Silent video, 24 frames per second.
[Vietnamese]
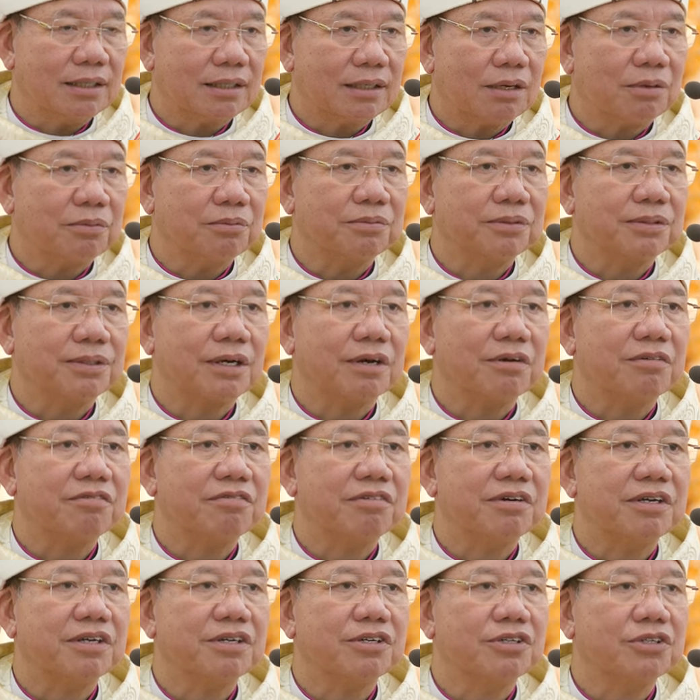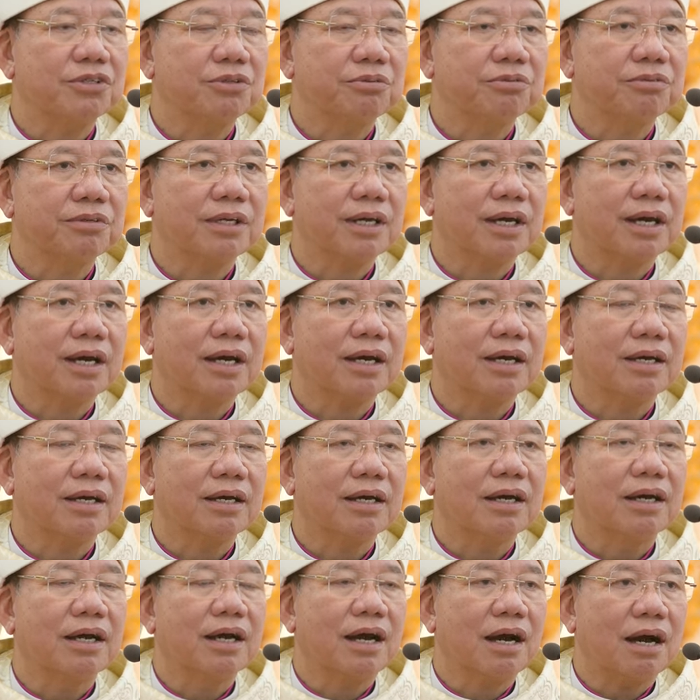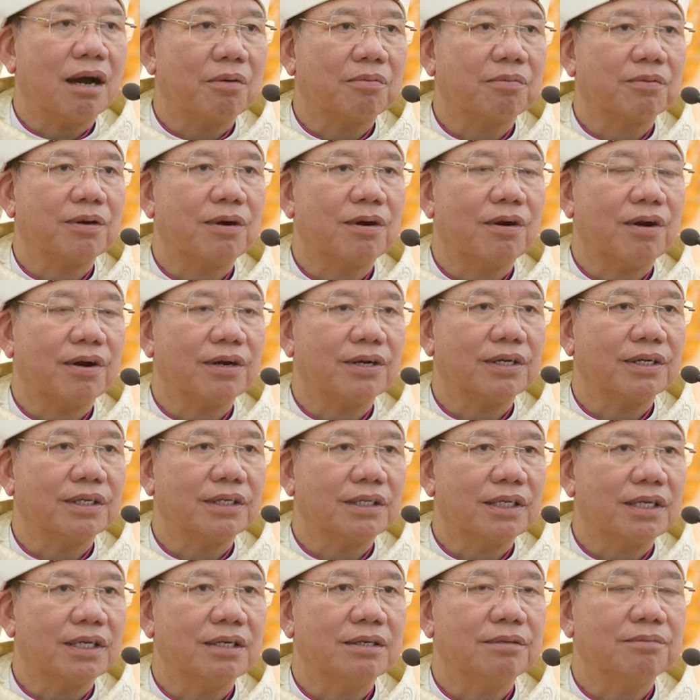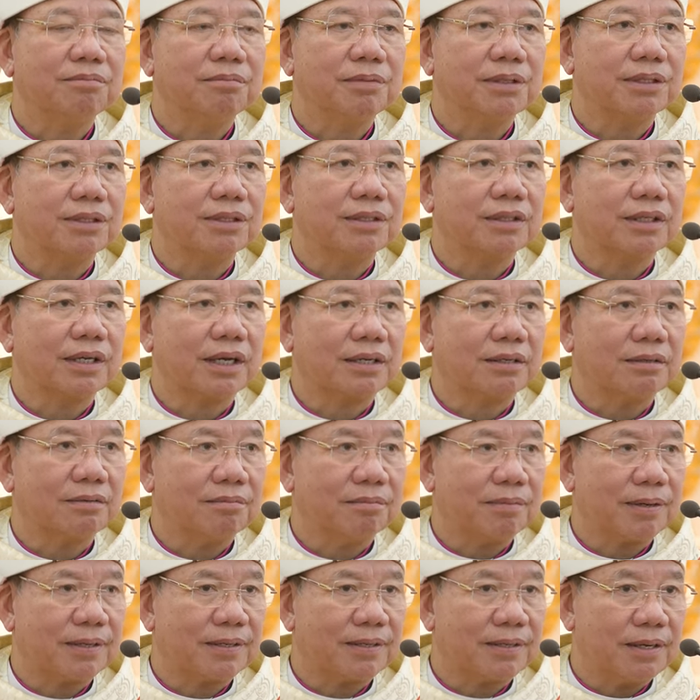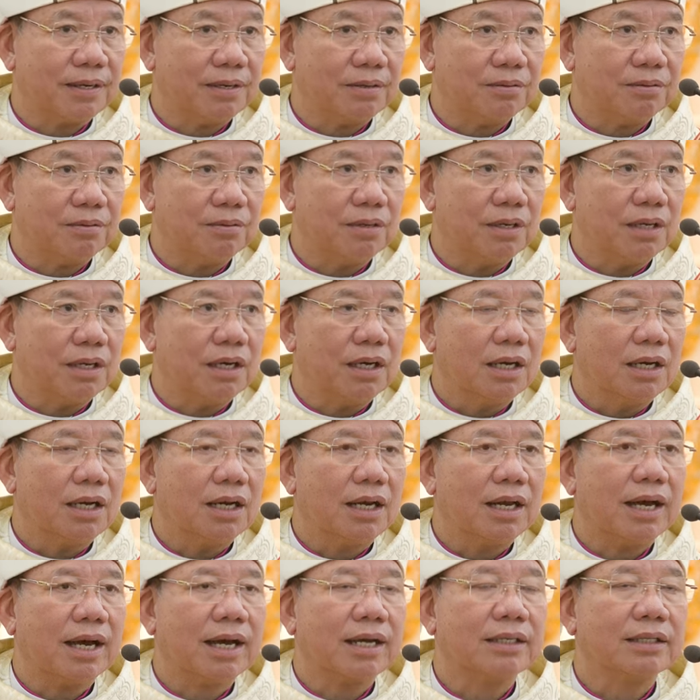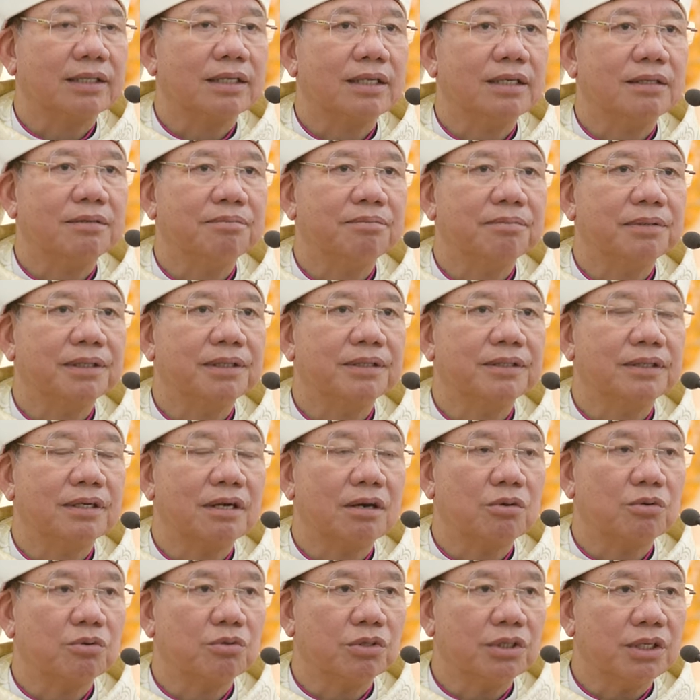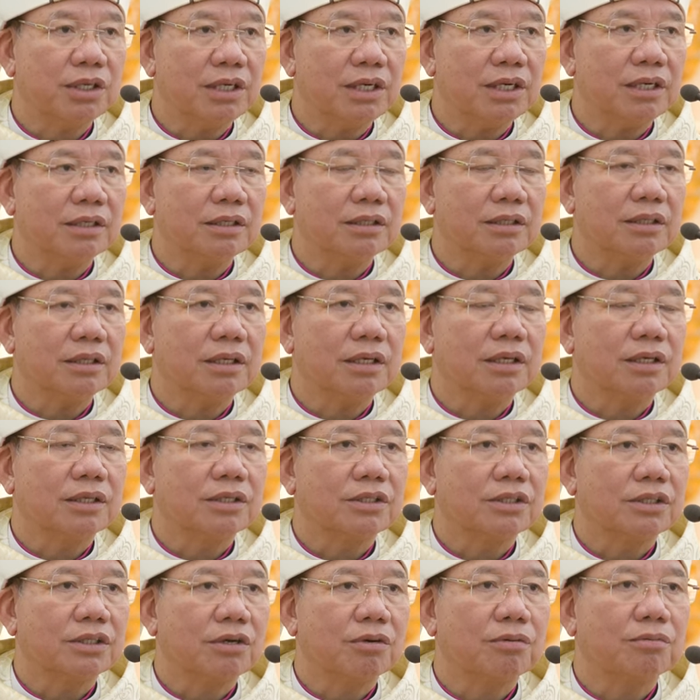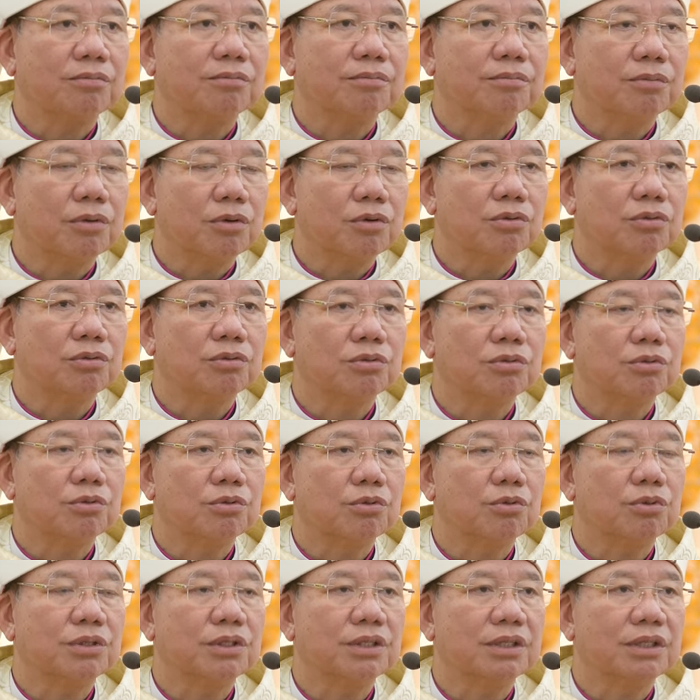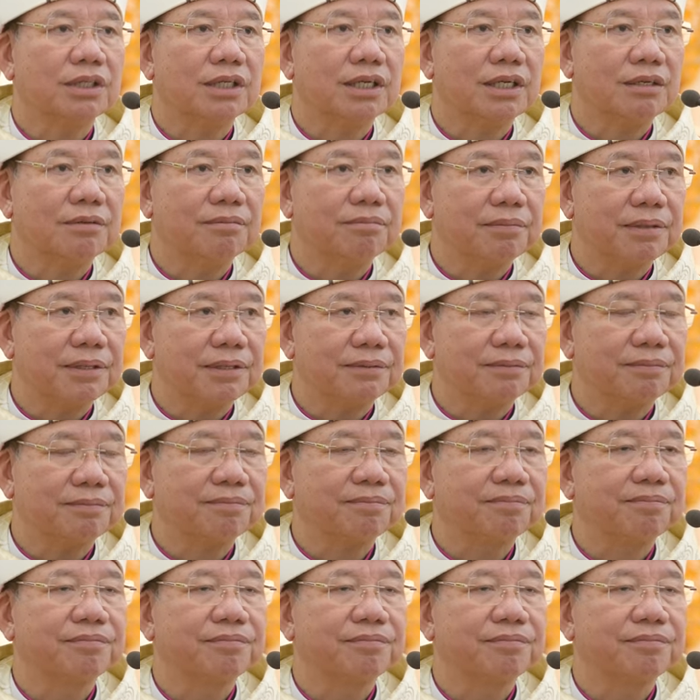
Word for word: Tổng giáo phận chúng ta học hỏi tin mừng Thánh Matthew là tin mừng đầu tiên trong bốn cuốn tin mừng.